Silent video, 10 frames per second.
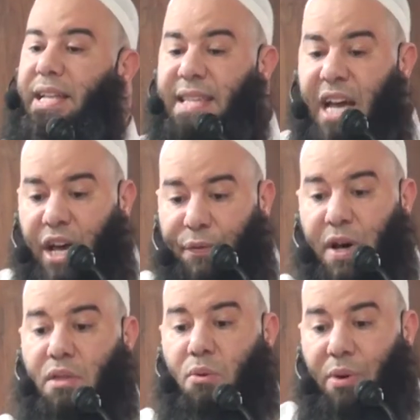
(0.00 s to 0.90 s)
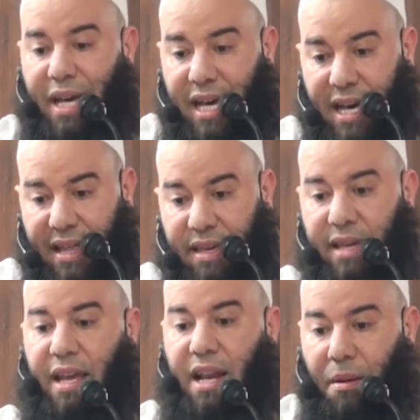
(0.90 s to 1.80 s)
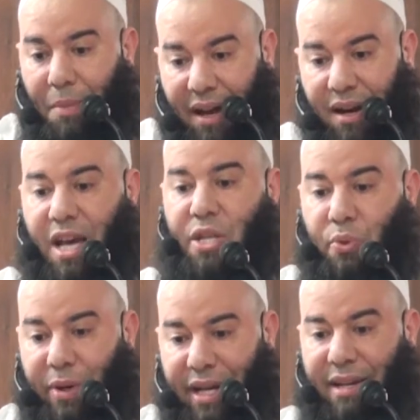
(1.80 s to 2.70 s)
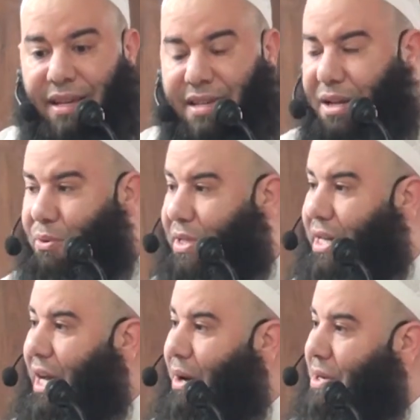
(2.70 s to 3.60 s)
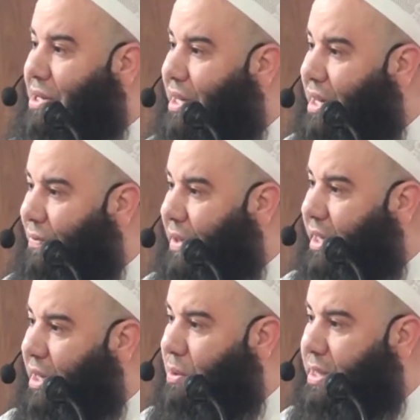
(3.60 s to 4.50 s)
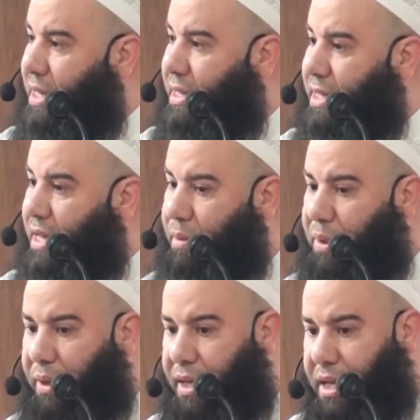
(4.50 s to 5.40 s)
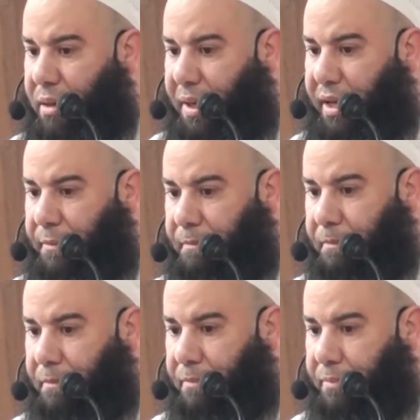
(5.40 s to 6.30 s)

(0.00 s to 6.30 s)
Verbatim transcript: أتحفظ هذه المرأة عرض زوجها وشرفه إخوة الإسلام والإيمان؟